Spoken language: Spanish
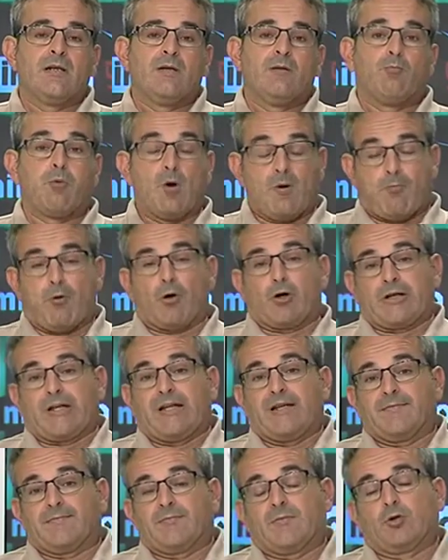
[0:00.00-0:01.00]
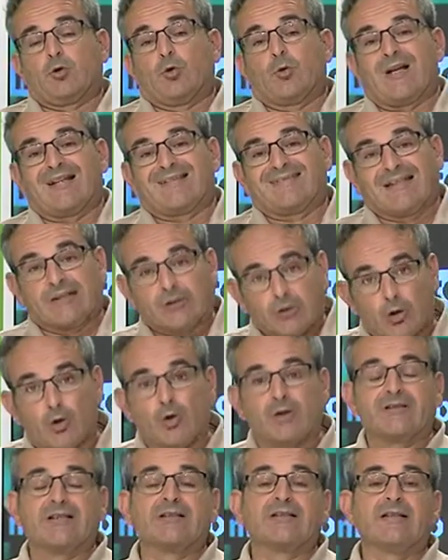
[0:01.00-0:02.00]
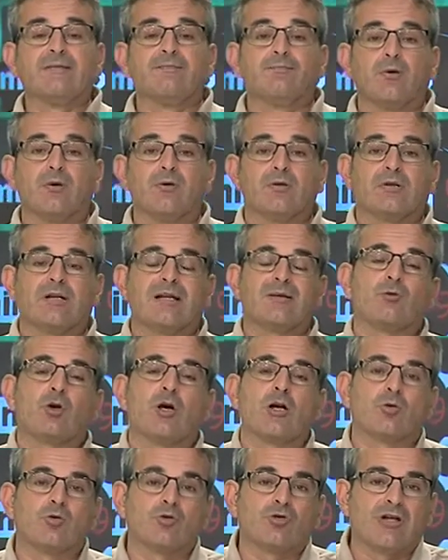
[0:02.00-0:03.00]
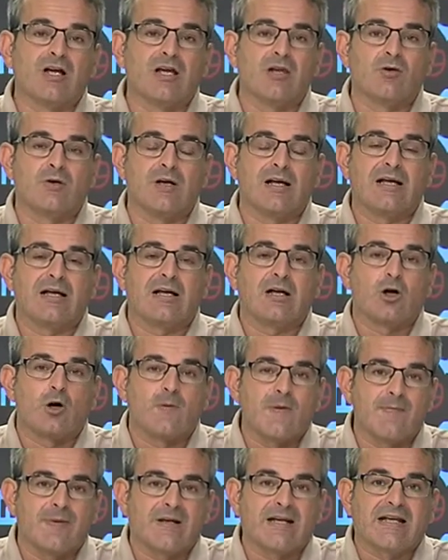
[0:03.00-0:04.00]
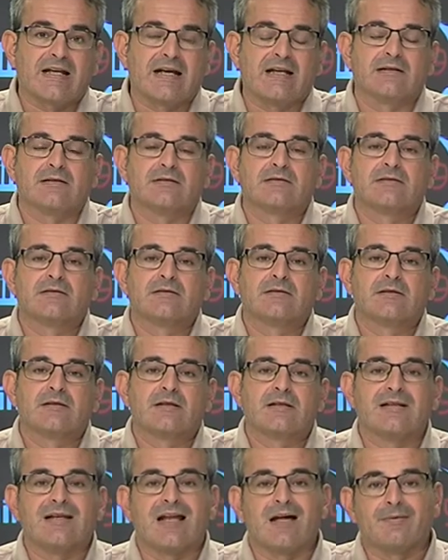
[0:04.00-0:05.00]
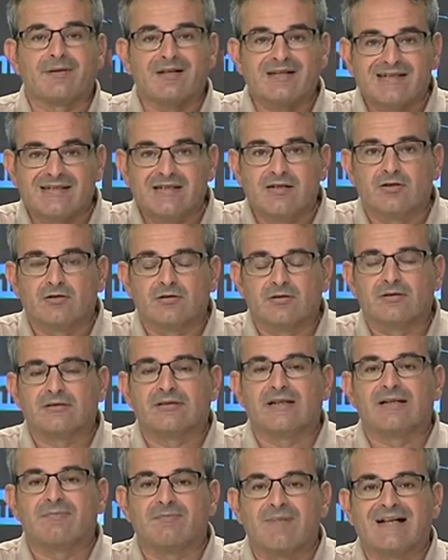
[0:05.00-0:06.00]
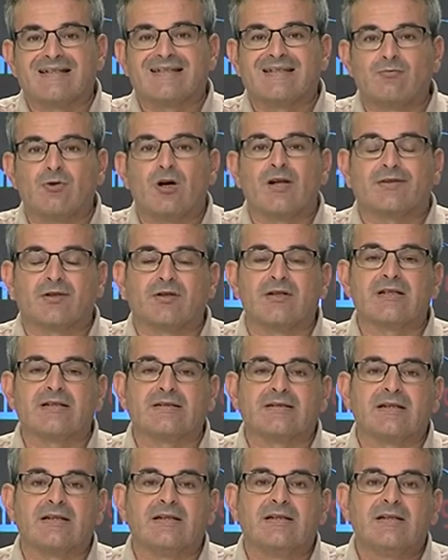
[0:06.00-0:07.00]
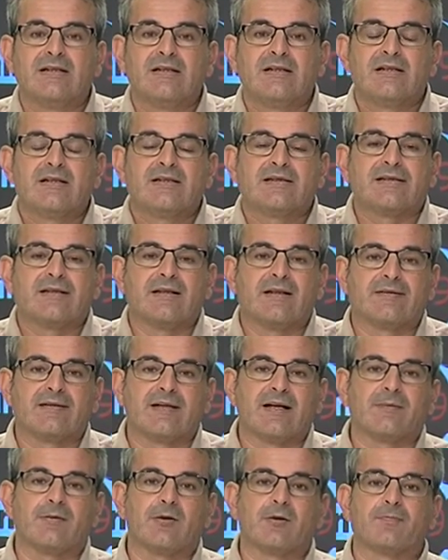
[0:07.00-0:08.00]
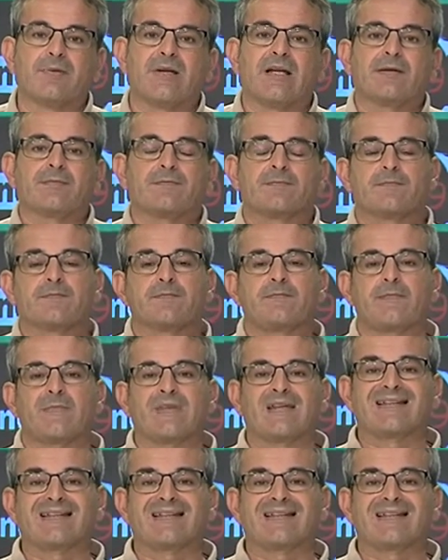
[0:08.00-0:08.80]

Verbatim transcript: Pues porque durante todo este tiempo hemos escuchado a Gómez Mariscal, la versión del máximo accionista del Écija Balompié.